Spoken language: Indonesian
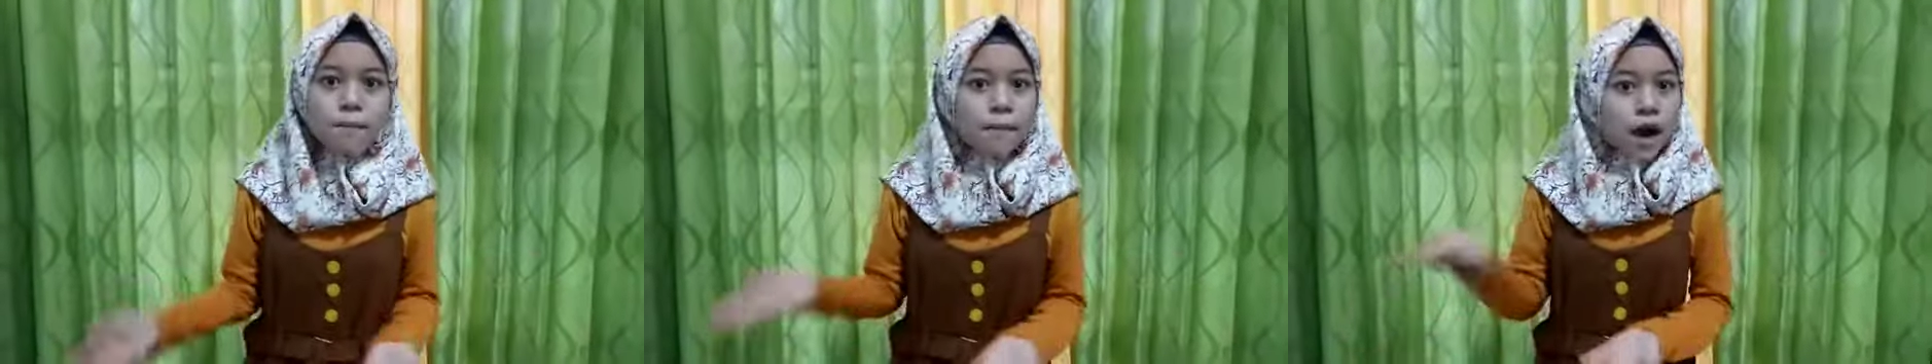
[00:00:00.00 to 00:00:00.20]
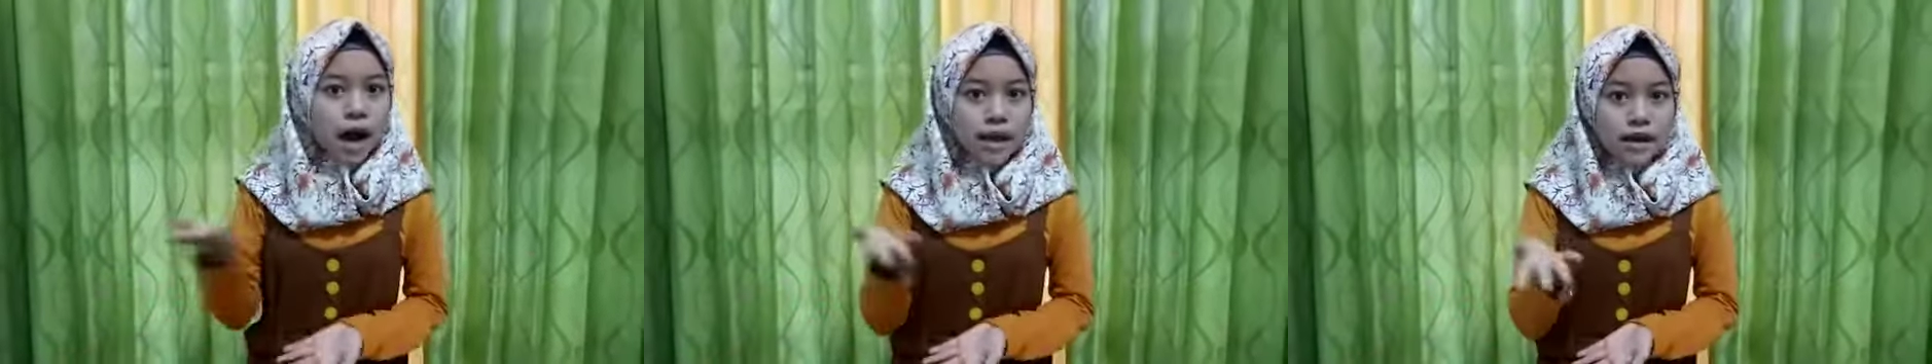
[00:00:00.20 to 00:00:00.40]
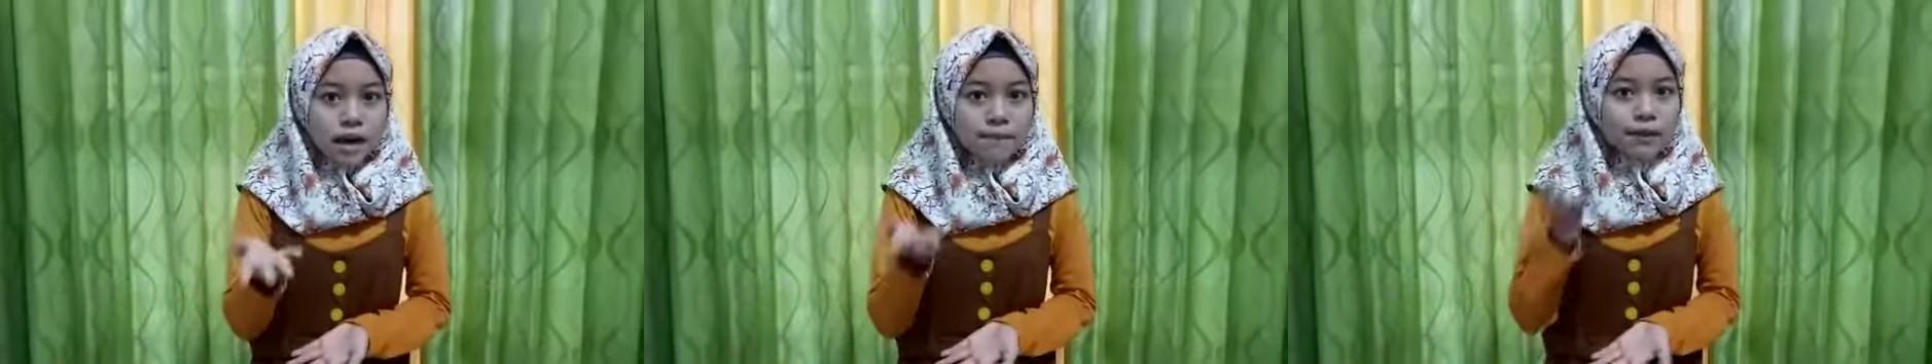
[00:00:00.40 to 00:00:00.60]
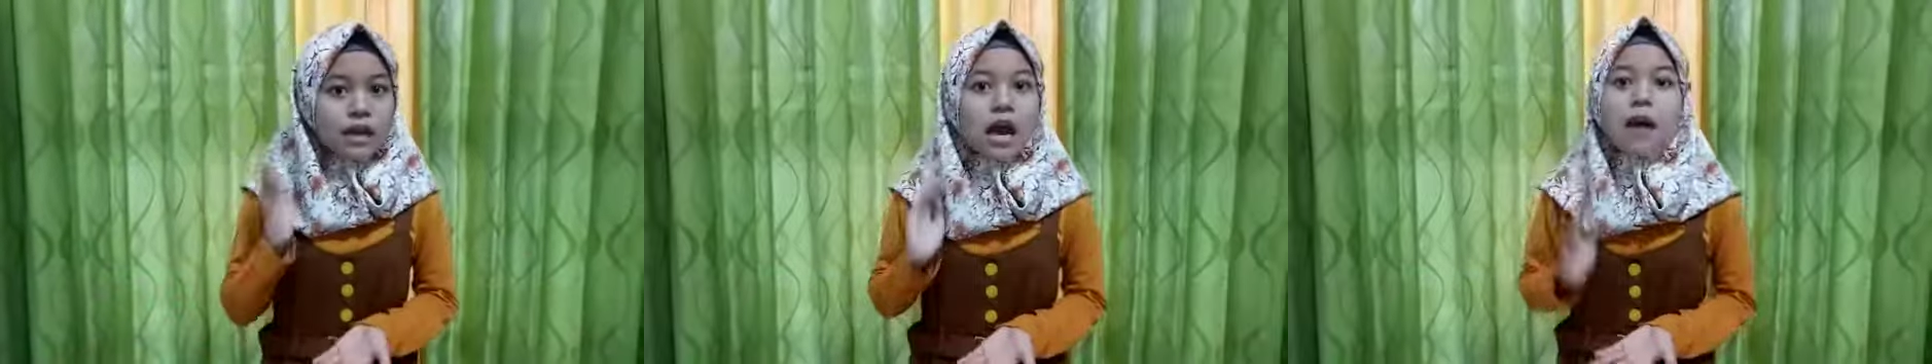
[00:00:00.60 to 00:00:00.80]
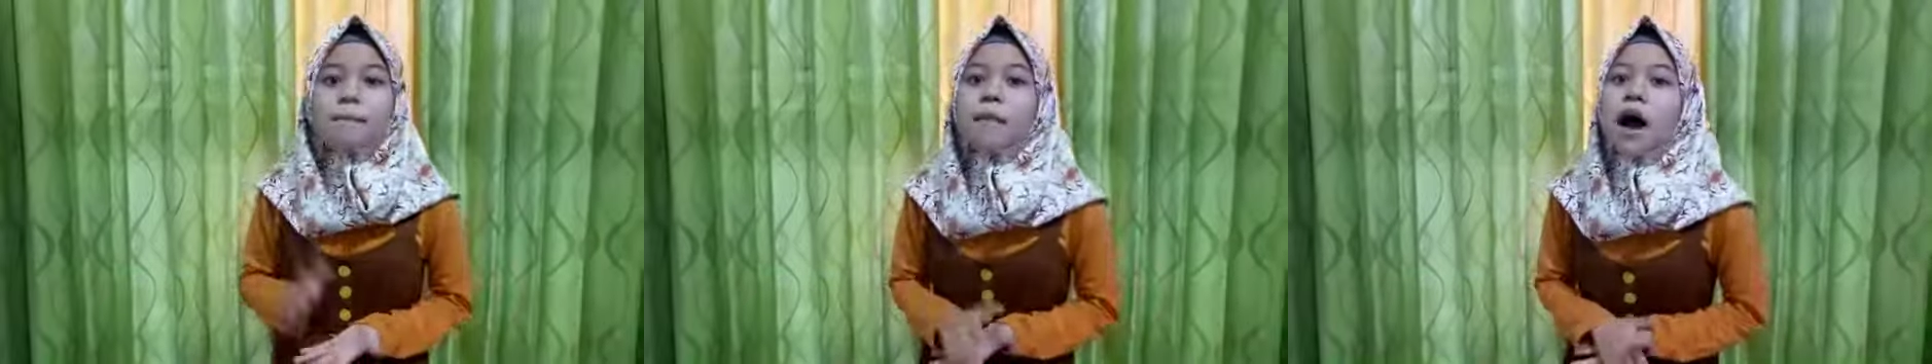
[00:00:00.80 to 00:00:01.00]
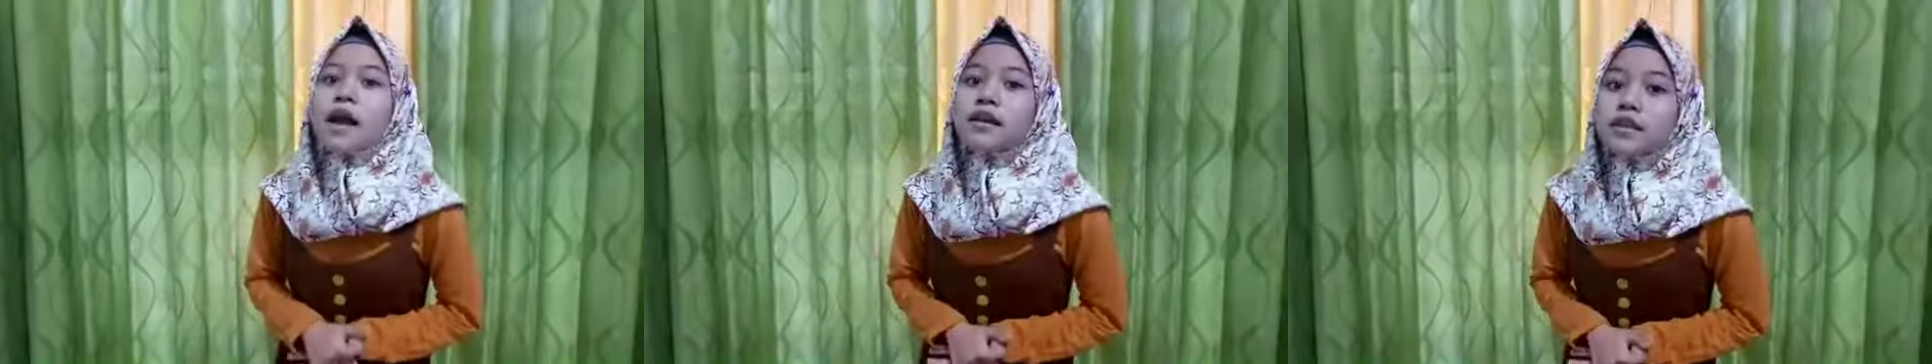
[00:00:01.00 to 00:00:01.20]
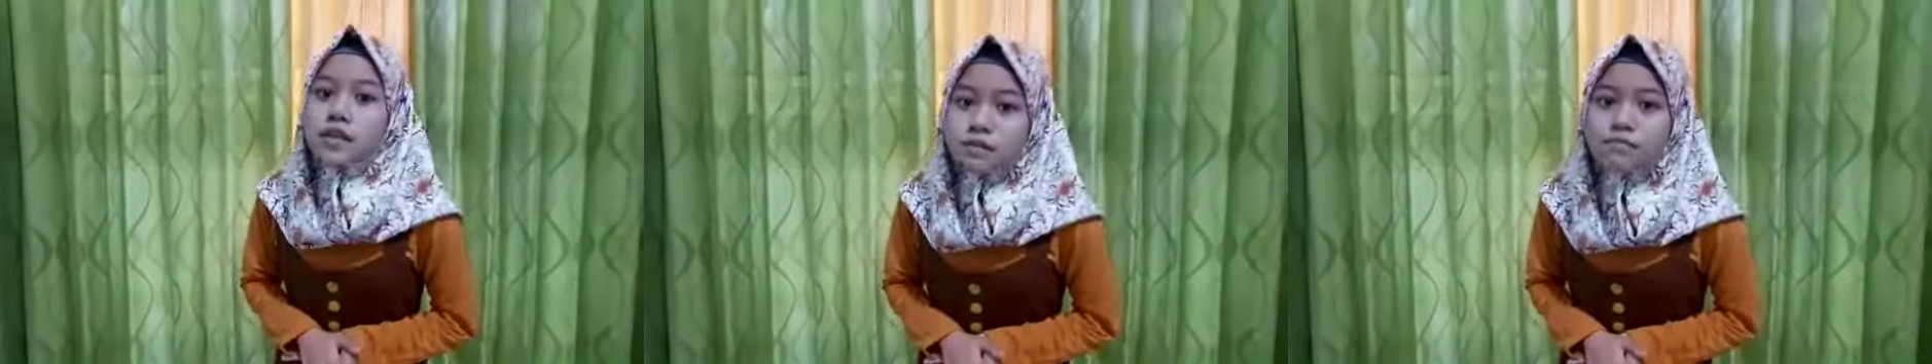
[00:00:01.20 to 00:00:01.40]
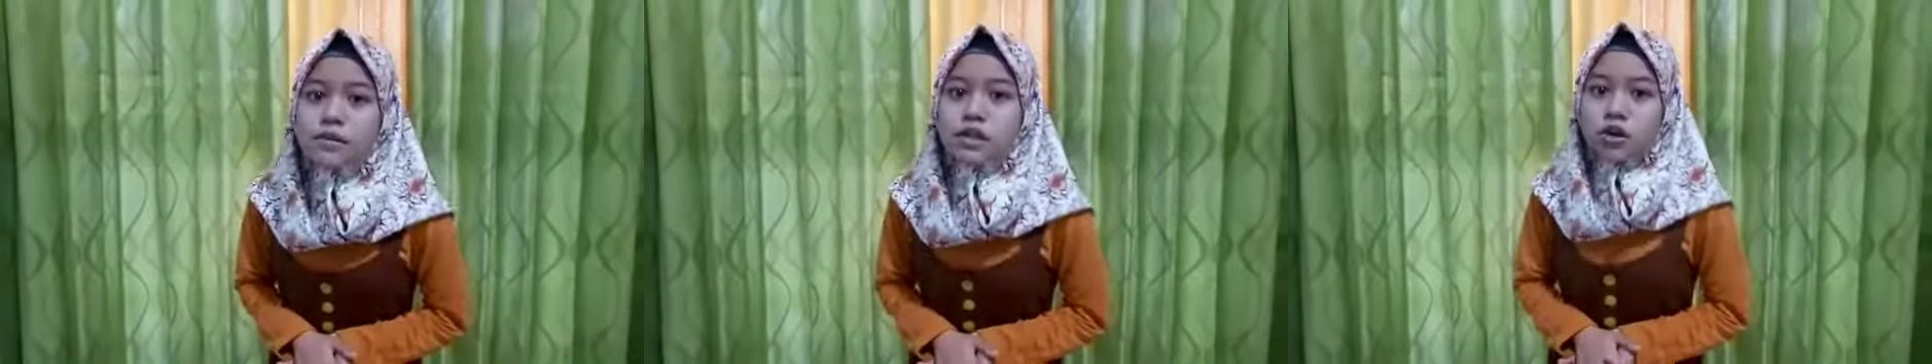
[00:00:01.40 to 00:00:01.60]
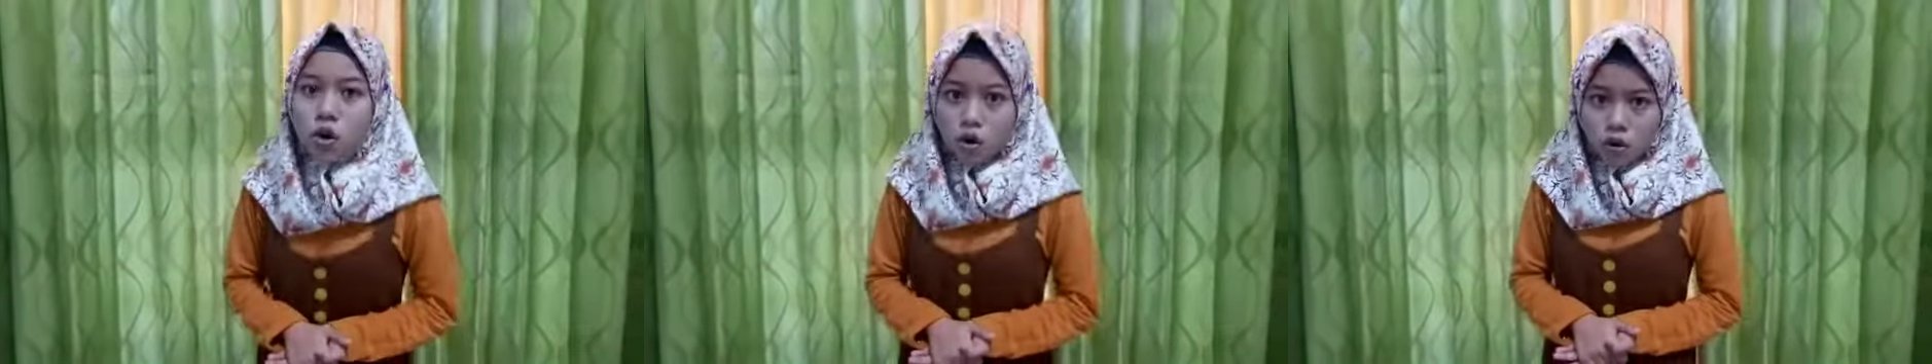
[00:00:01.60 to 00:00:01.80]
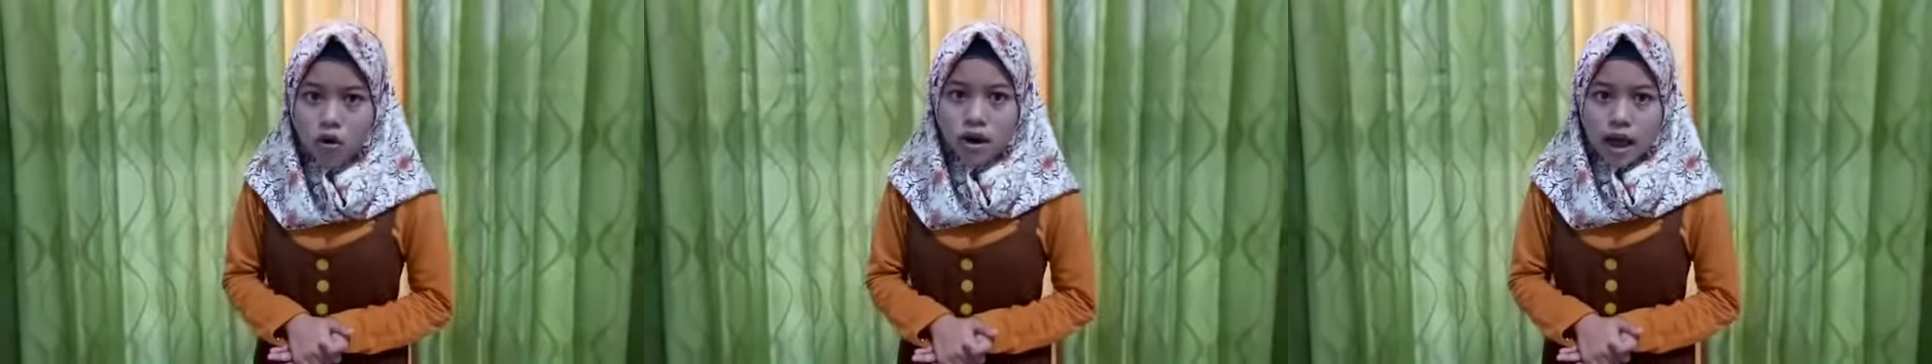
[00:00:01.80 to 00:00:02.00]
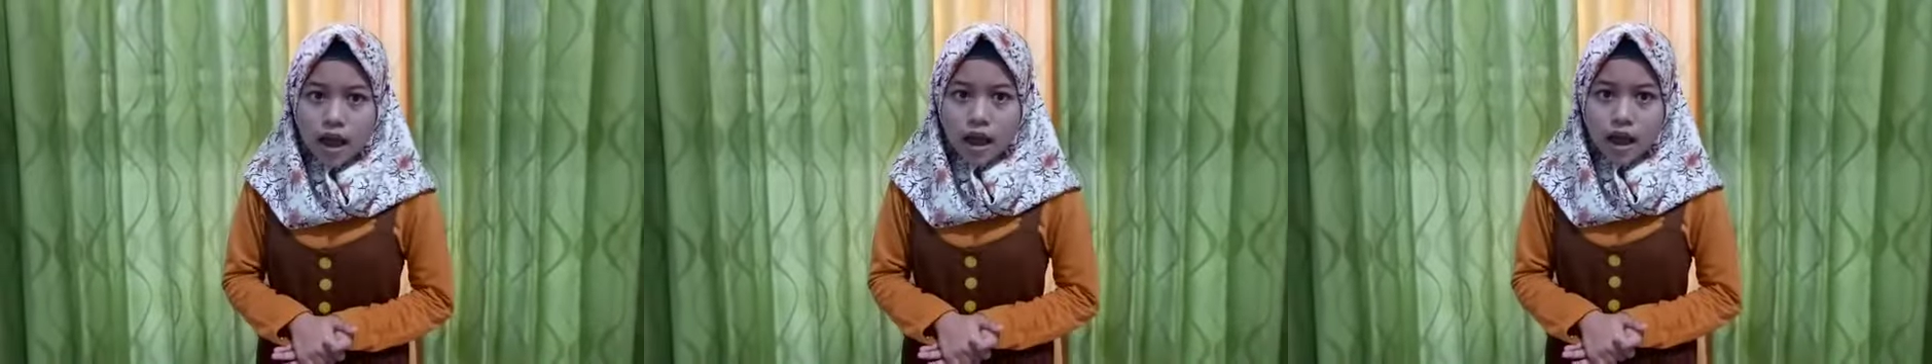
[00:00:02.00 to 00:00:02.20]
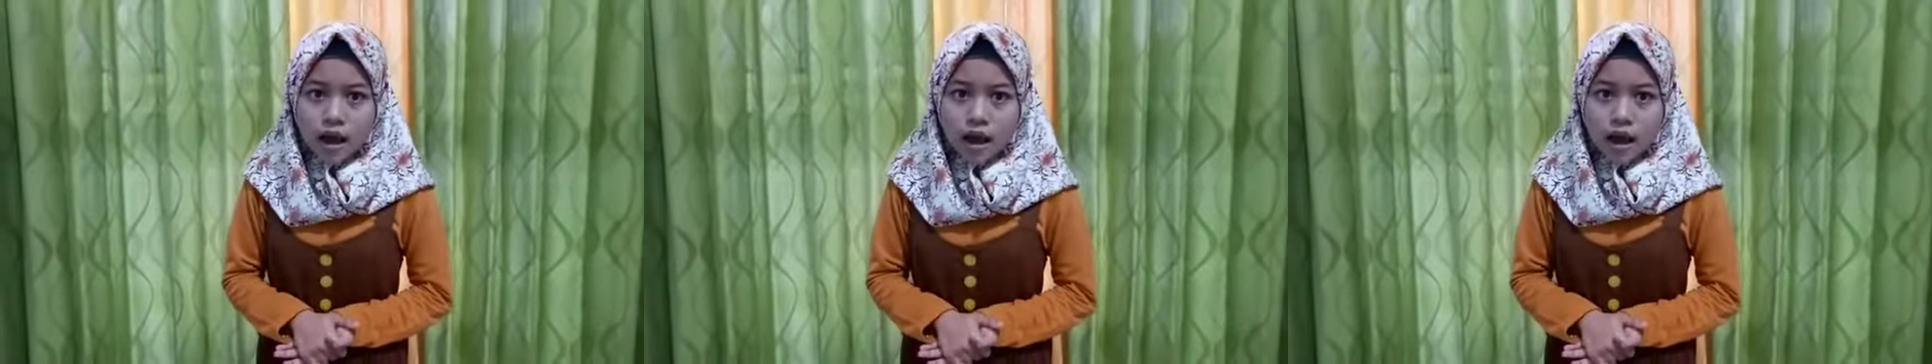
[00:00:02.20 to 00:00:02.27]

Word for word: menghadapi pandemi corona?